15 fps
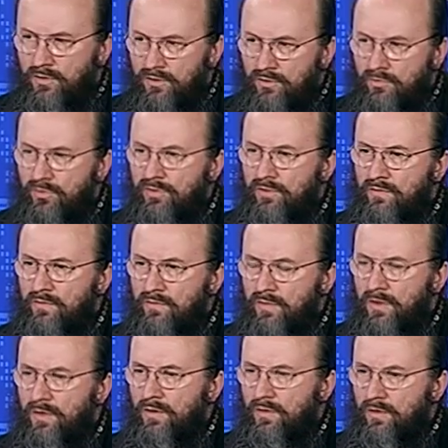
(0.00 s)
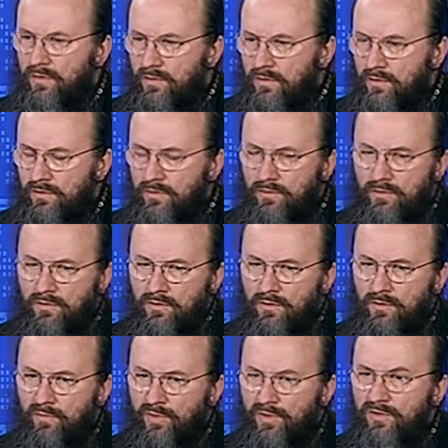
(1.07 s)
нас тоже э,
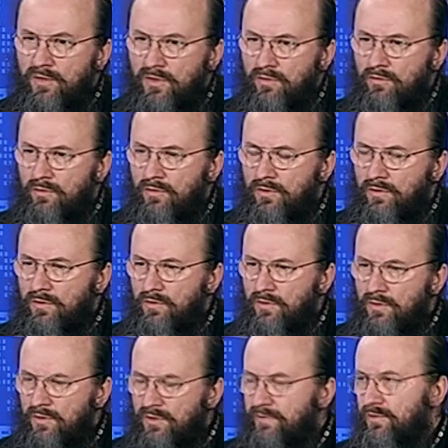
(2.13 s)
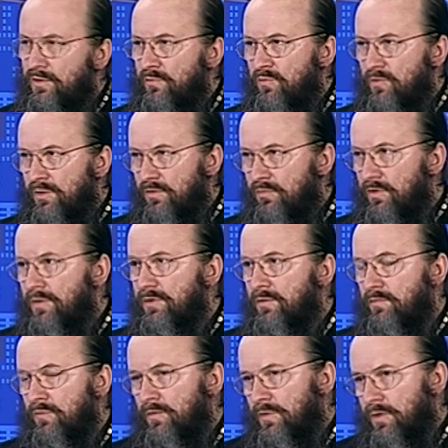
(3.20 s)
признают э, независимым
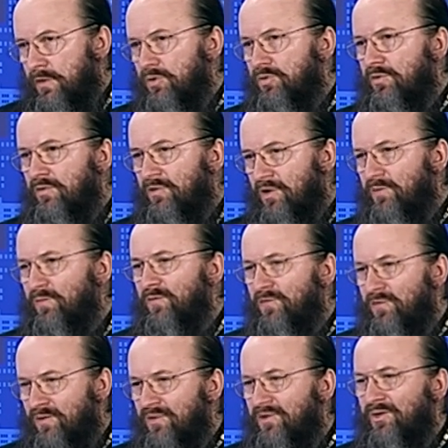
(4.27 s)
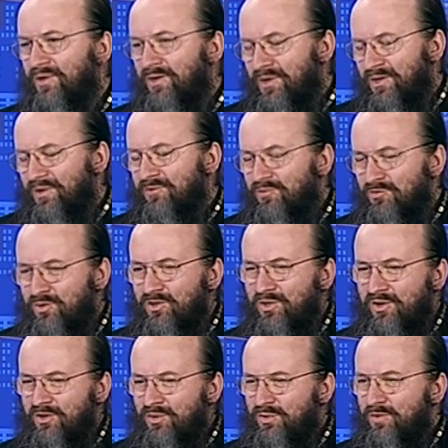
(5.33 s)
государством, то, конечно, как бы вот уже
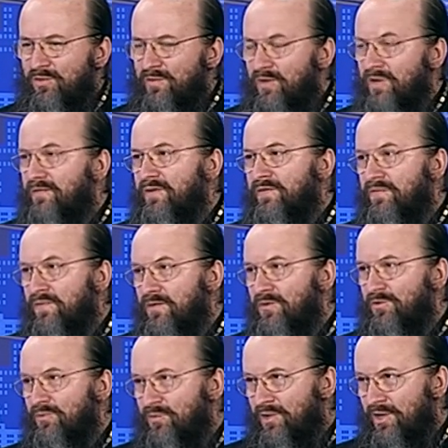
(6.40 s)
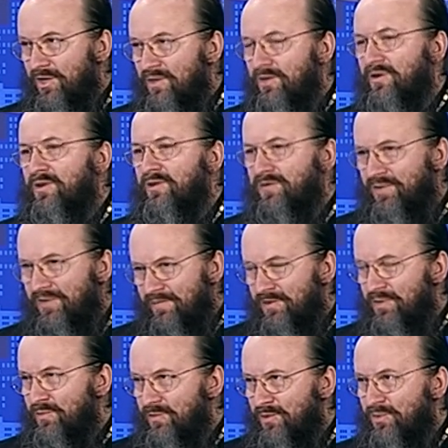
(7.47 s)
традиционно мы говорим в Украине как
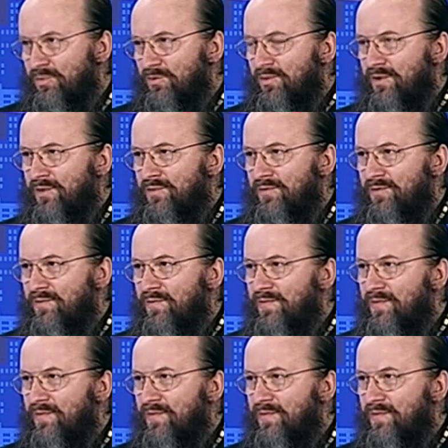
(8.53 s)
независимом государстве.